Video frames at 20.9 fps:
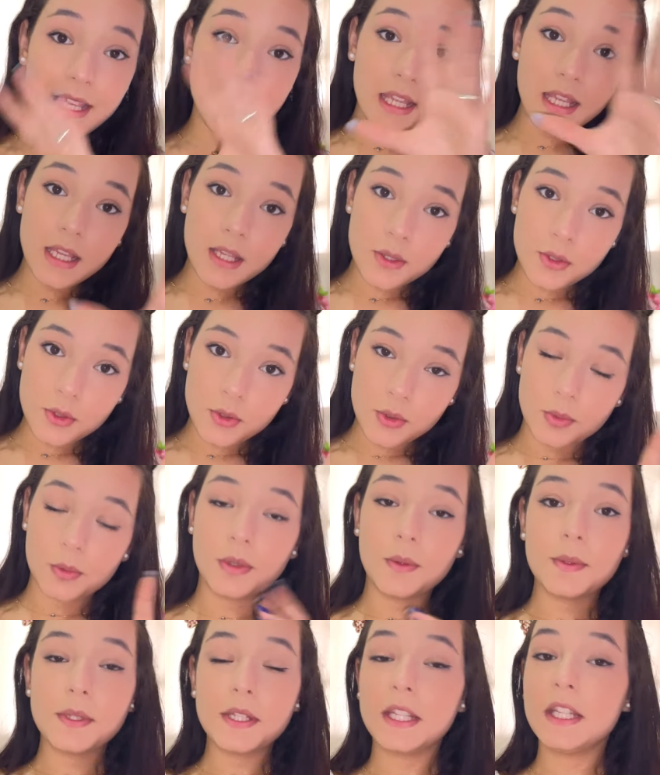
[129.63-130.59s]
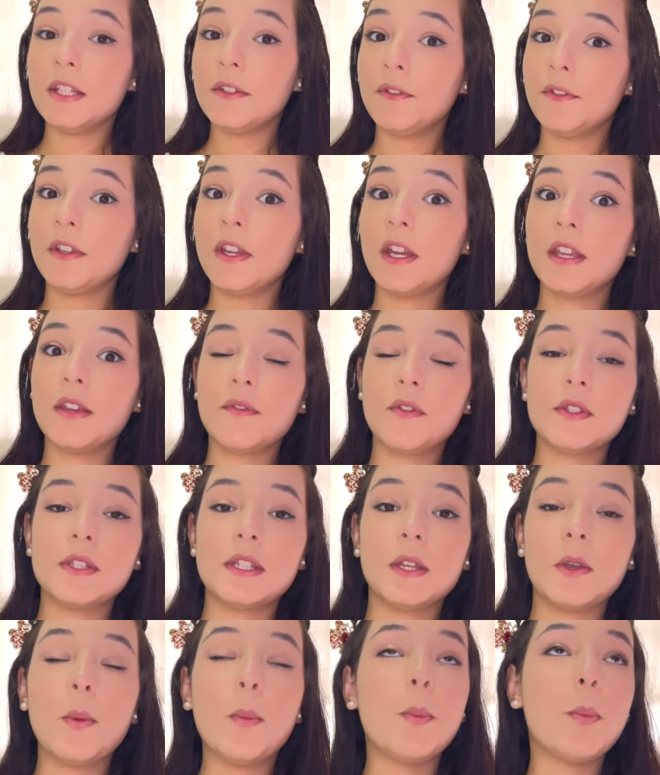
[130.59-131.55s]
Isso não significa que
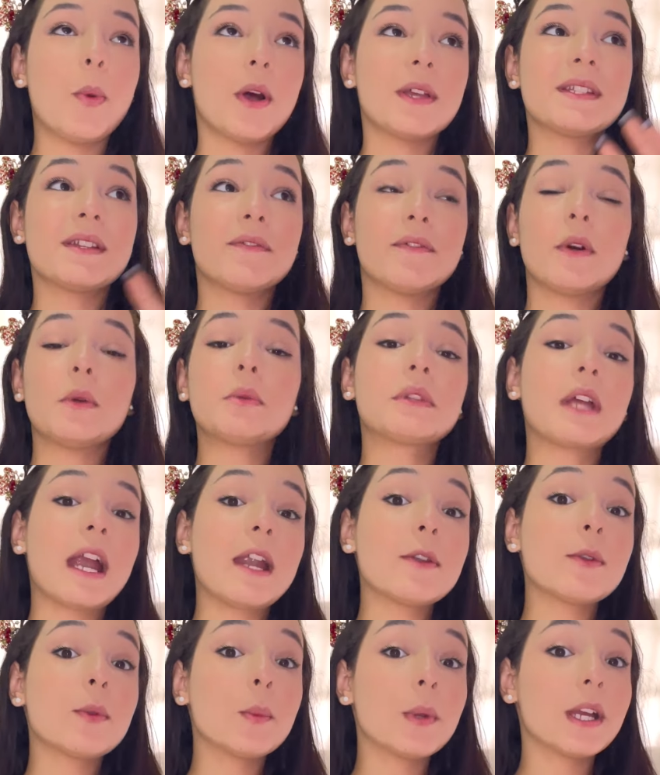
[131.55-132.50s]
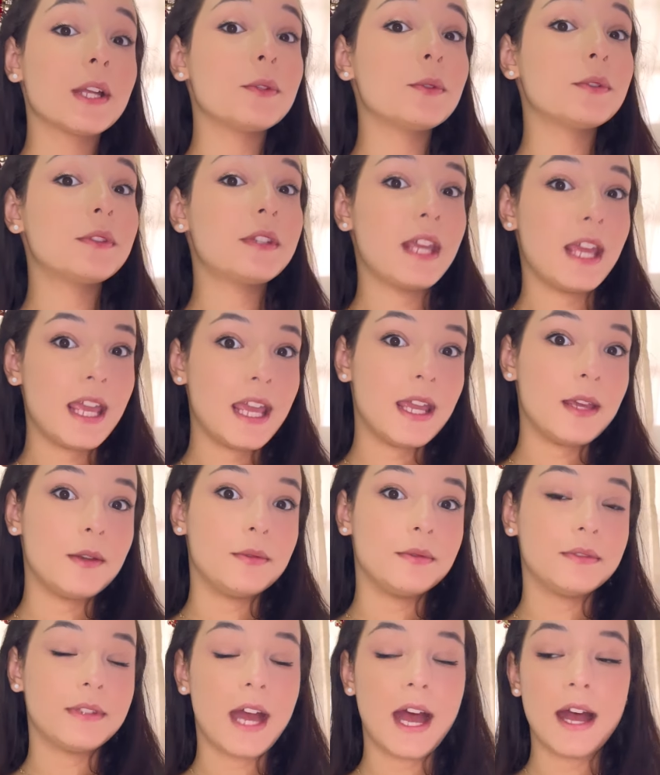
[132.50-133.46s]
você não possa faltar nunca do
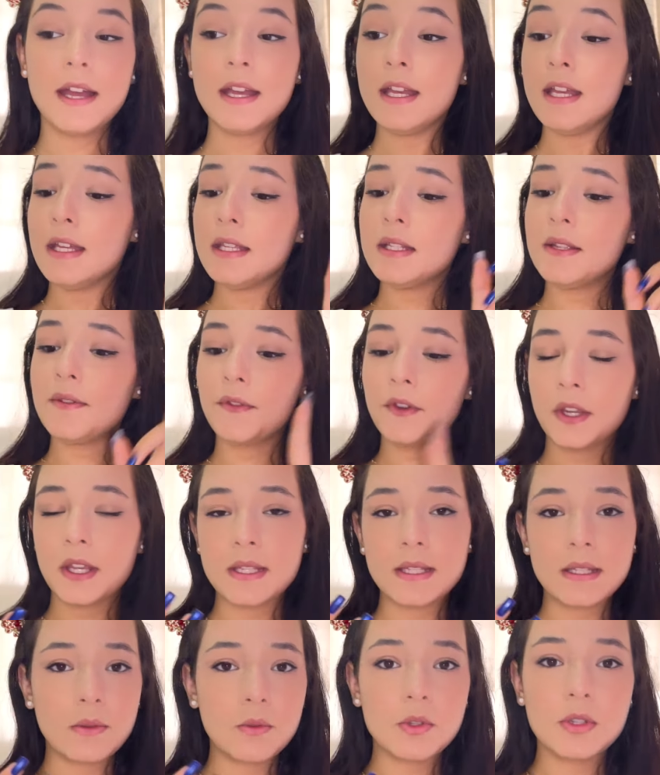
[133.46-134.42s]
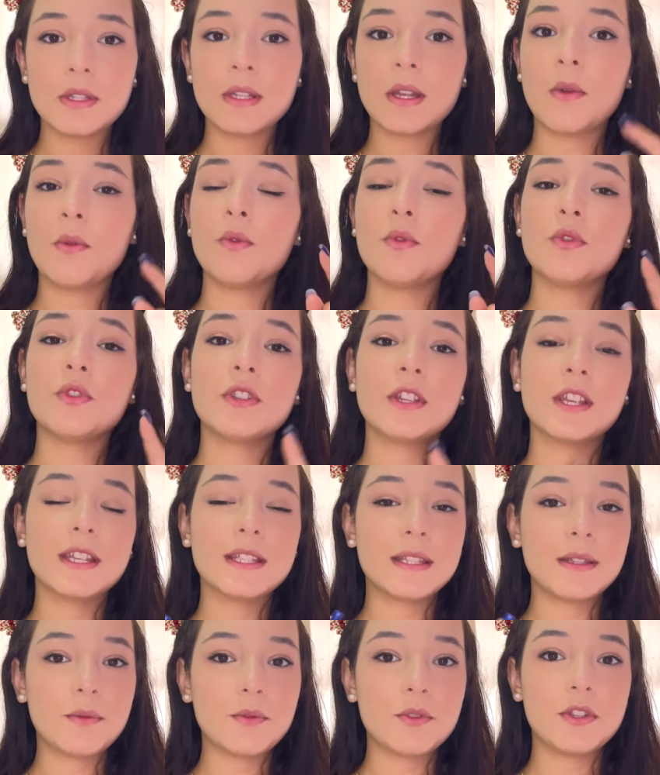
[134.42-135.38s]
terreiro, tá? Se for questão de saúde,
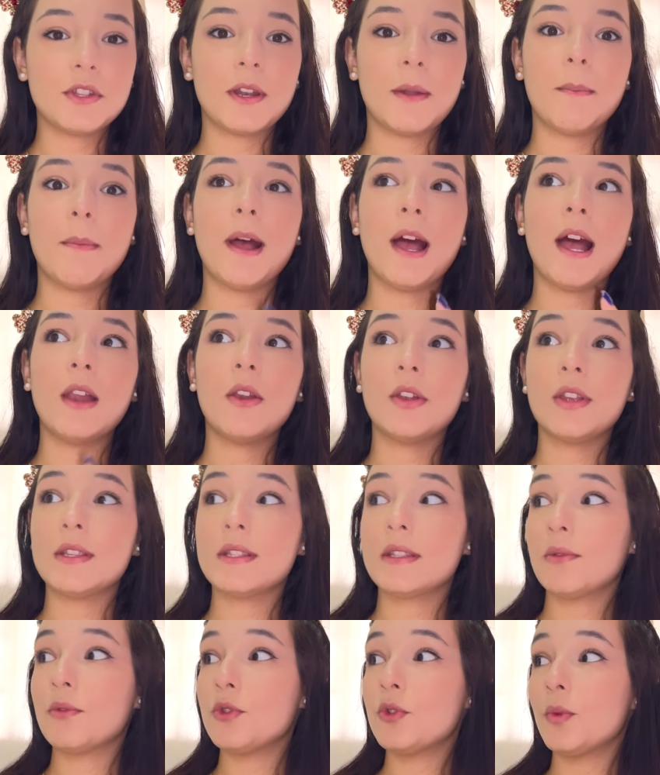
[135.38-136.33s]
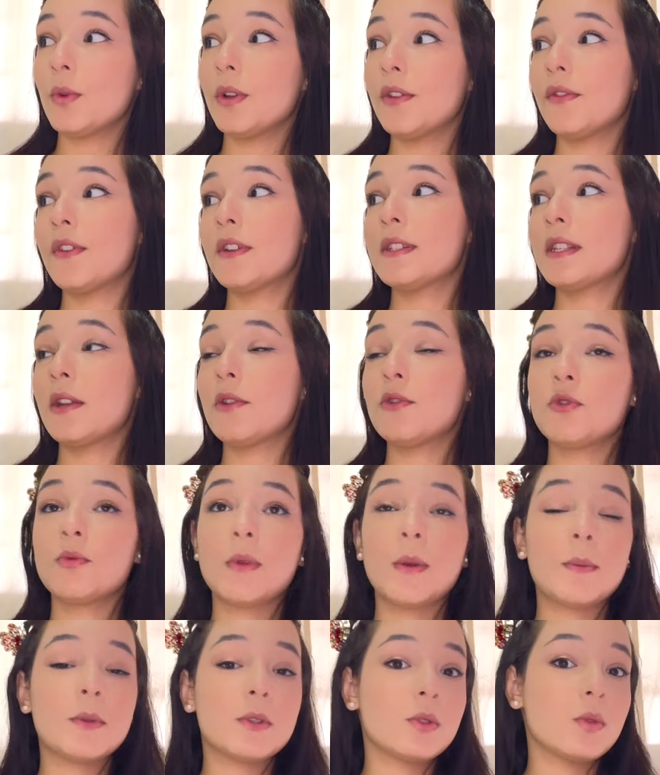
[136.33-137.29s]
questão de trabalho, questão de um aniversário de
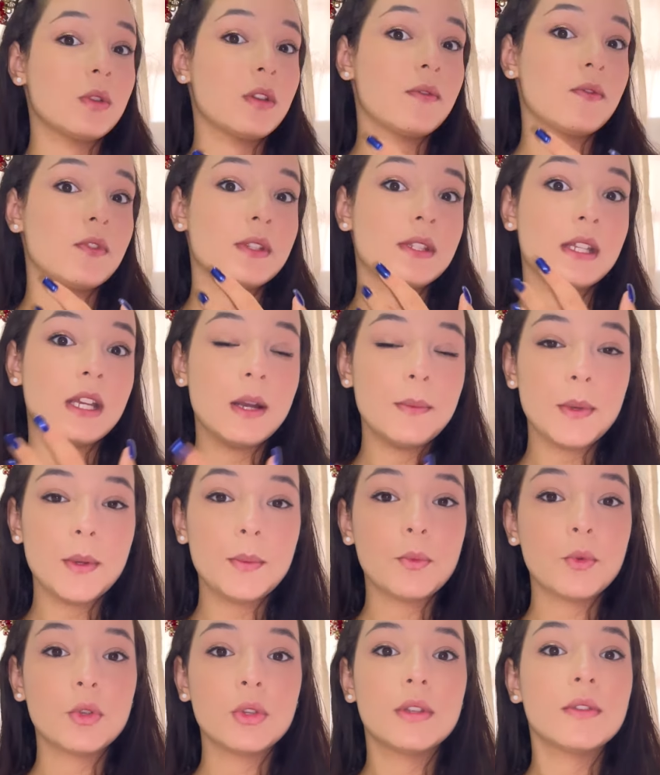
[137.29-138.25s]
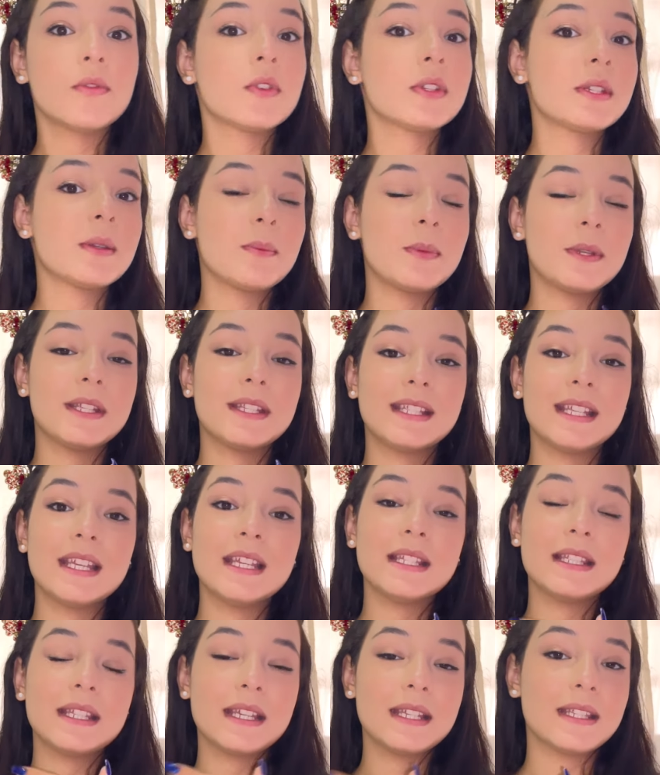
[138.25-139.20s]
uma pessoa que você ama muito e você
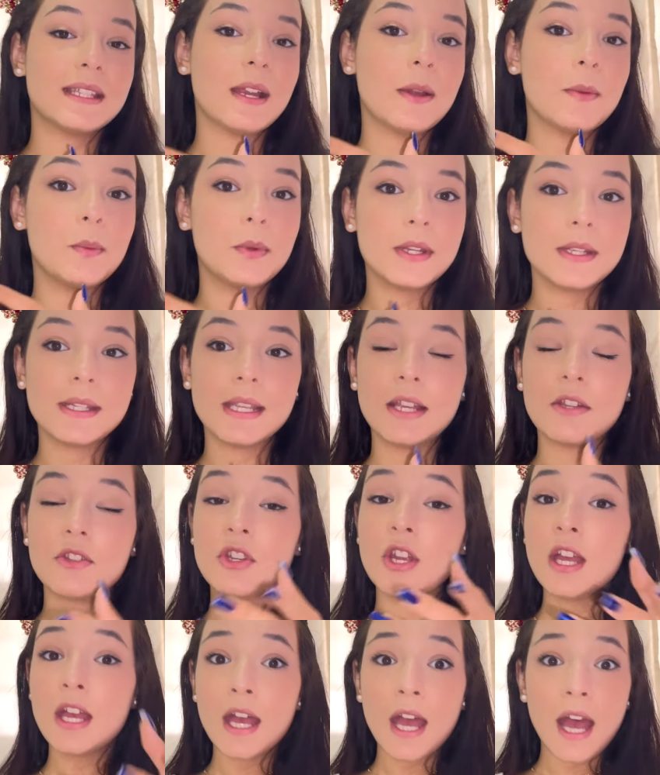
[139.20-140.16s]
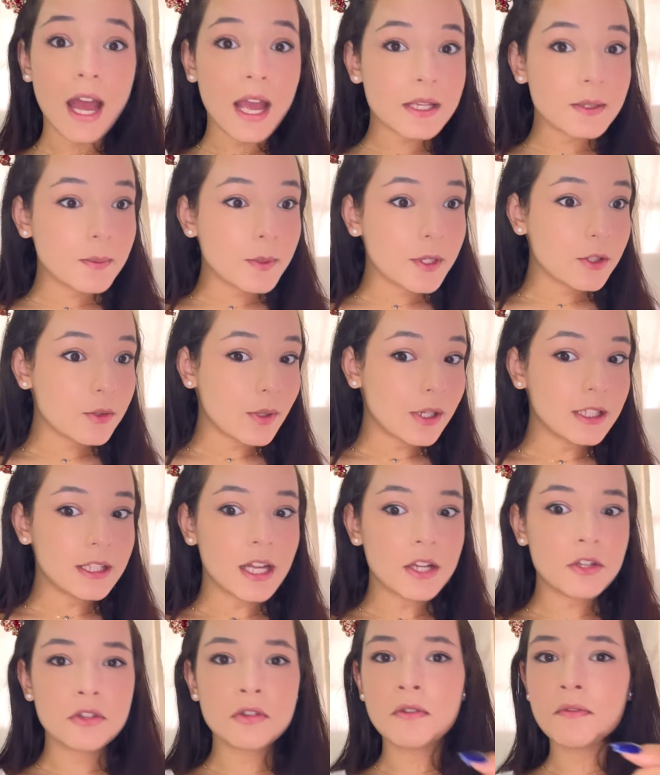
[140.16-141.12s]
precisa estar presente, a
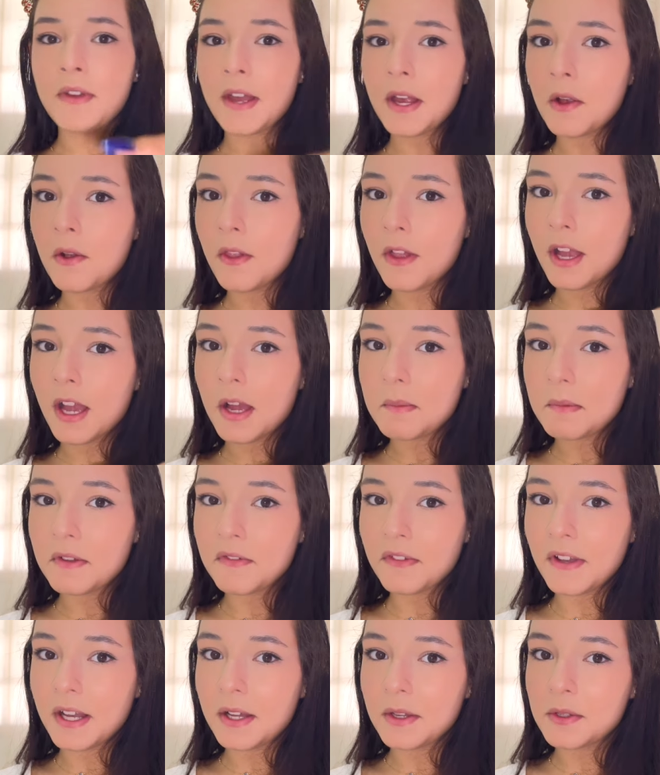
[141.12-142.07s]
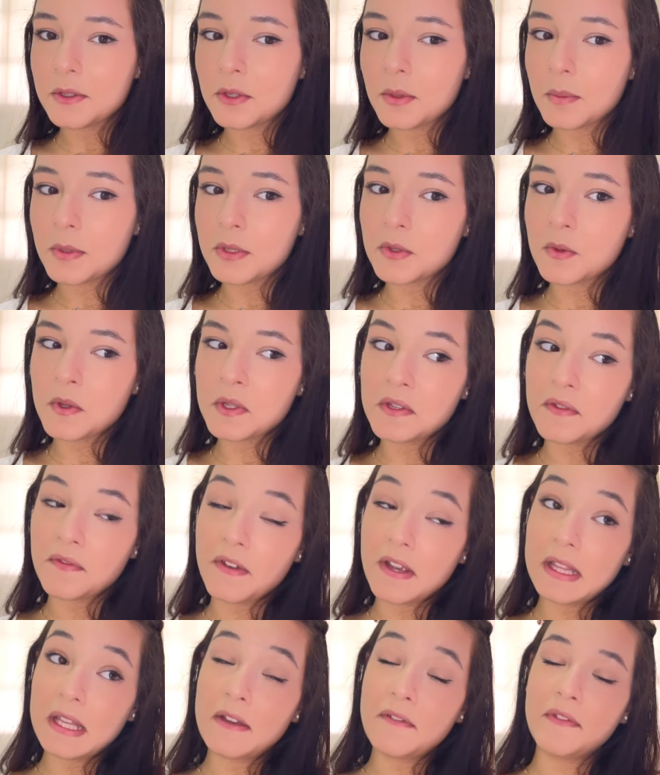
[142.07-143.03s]
espiritualidade não vai colocar uma faca no seu pescoço e
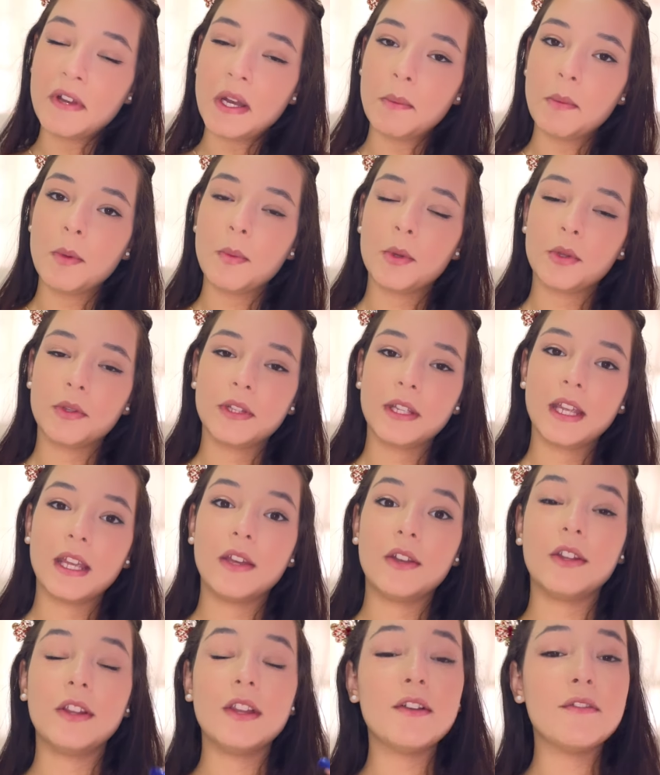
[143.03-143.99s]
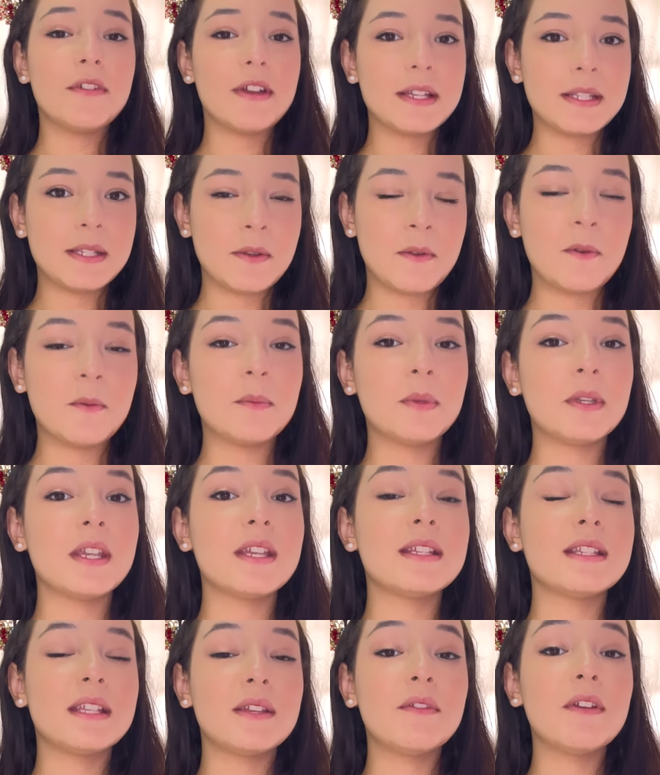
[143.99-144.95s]
falar vamos pro terreiro. Ela vai ser
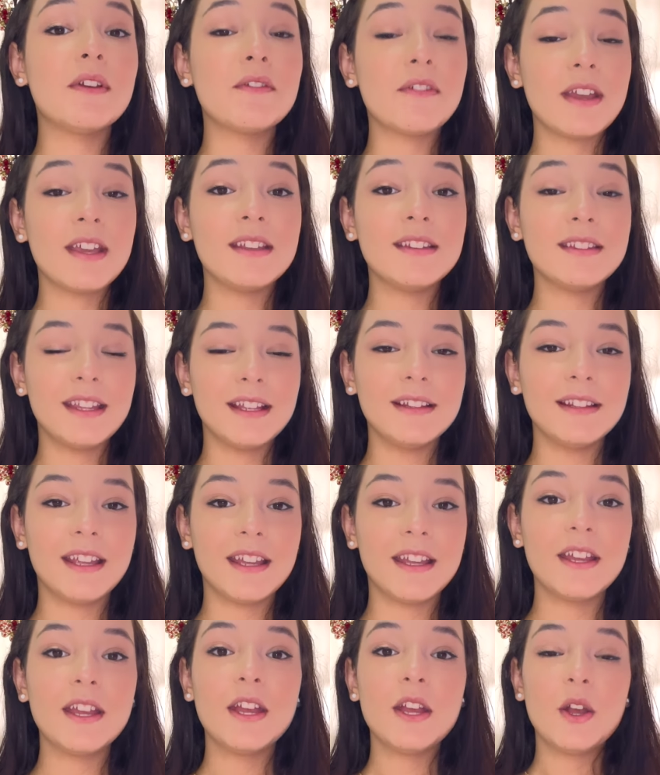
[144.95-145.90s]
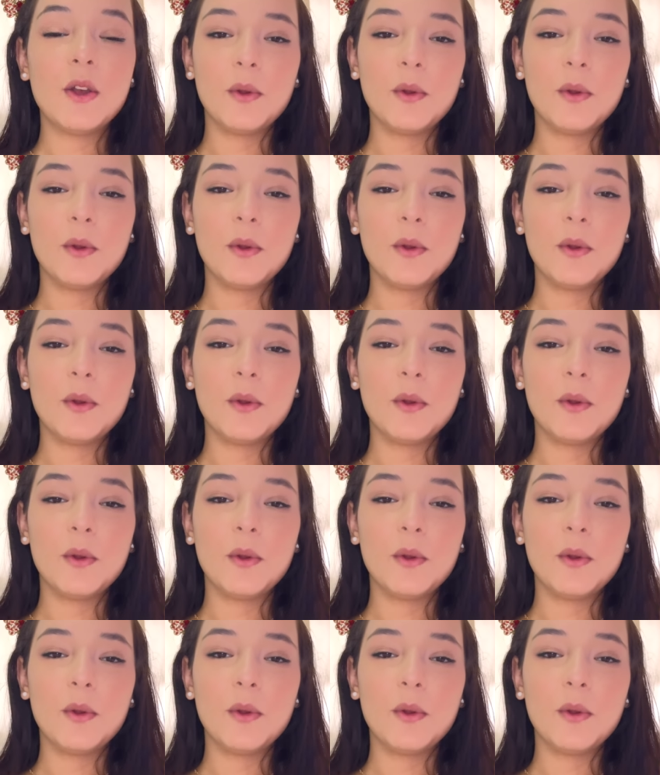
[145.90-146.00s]
compreensiva e vai entender.